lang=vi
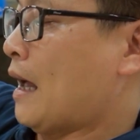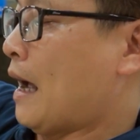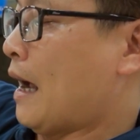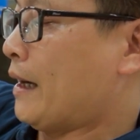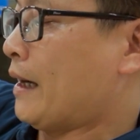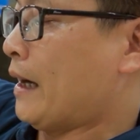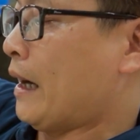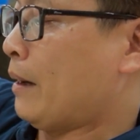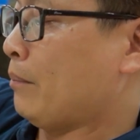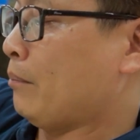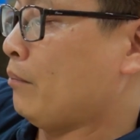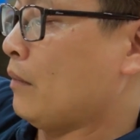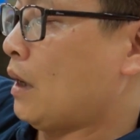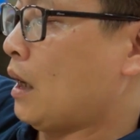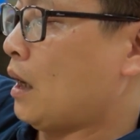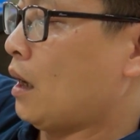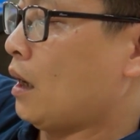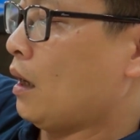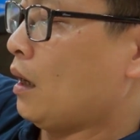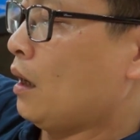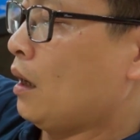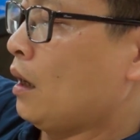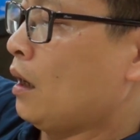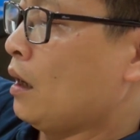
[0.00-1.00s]
anh em
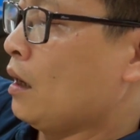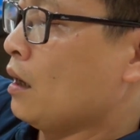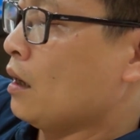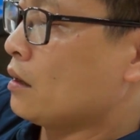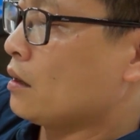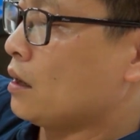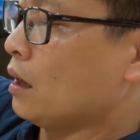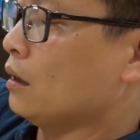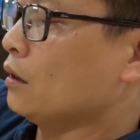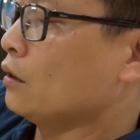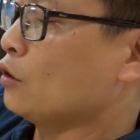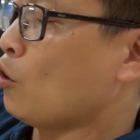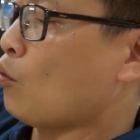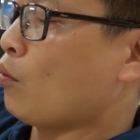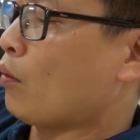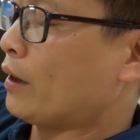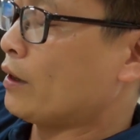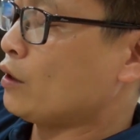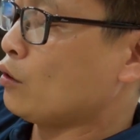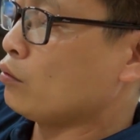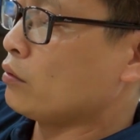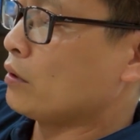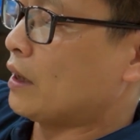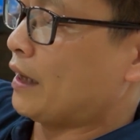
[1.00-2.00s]
sử dụng
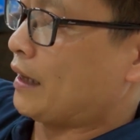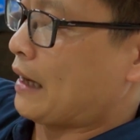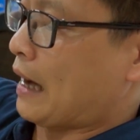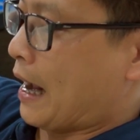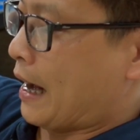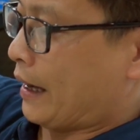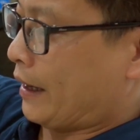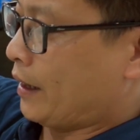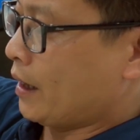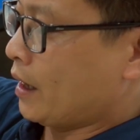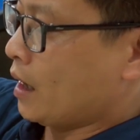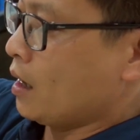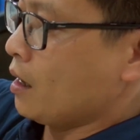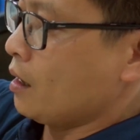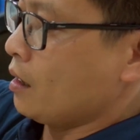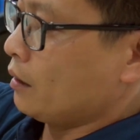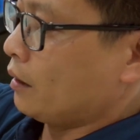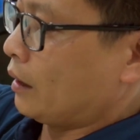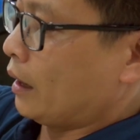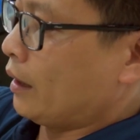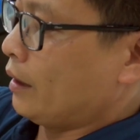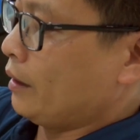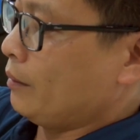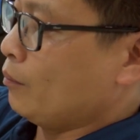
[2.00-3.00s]
cái dung dịch này
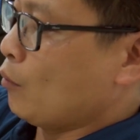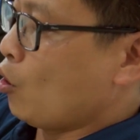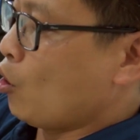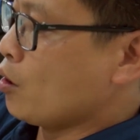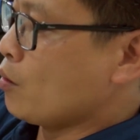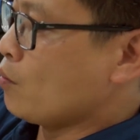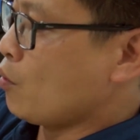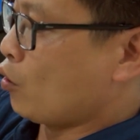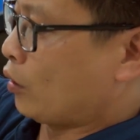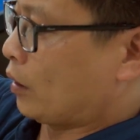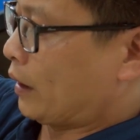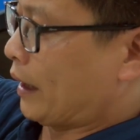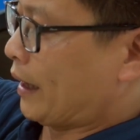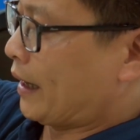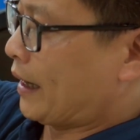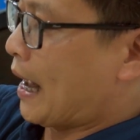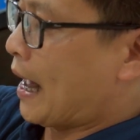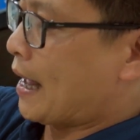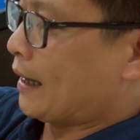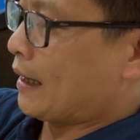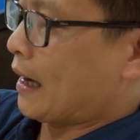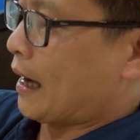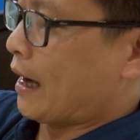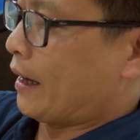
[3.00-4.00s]
thì mỗi một cái
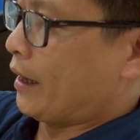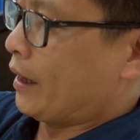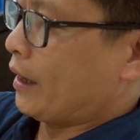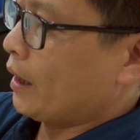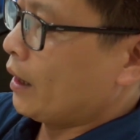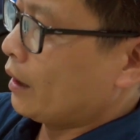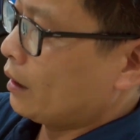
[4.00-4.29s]
can này